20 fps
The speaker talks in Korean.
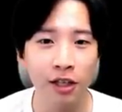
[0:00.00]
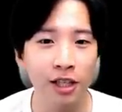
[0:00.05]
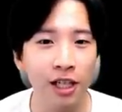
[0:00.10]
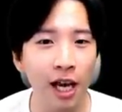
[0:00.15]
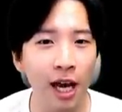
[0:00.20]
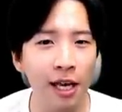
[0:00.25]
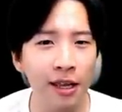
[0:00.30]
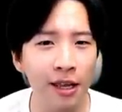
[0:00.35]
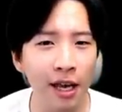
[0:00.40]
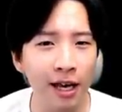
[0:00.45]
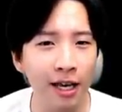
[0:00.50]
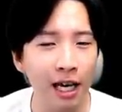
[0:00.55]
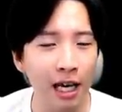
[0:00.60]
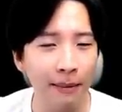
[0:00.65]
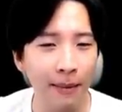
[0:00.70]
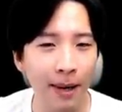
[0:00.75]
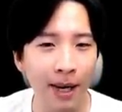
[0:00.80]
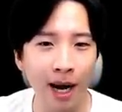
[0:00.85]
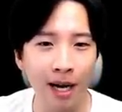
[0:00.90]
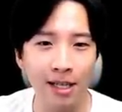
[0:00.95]
디엔에이
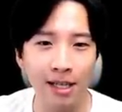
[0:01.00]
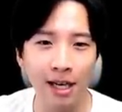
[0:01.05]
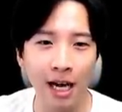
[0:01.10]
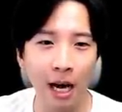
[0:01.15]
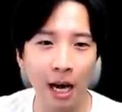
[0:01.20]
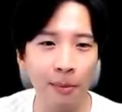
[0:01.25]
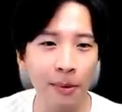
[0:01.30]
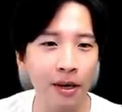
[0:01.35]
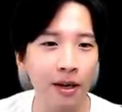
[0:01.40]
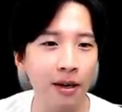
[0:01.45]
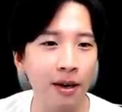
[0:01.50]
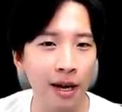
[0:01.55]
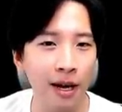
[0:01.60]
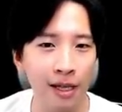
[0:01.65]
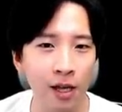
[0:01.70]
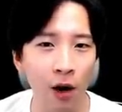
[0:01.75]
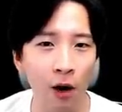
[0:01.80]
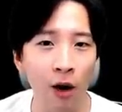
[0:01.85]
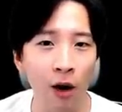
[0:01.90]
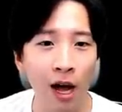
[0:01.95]
레벨까지 카피를
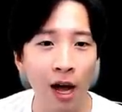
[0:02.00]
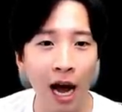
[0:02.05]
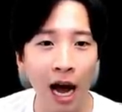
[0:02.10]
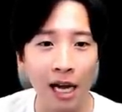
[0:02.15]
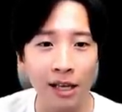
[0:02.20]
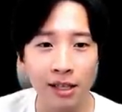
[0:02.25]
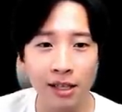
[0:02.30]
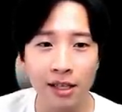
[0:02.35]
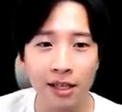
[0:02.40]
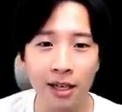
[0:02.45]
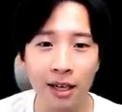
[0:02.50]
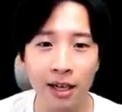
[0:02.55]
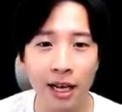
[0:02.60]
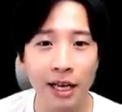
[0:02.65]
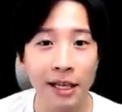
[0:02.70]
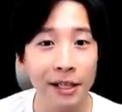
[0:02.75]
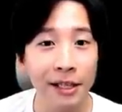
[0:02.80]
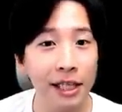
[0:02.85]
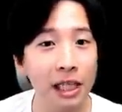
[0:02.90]
해서 하드를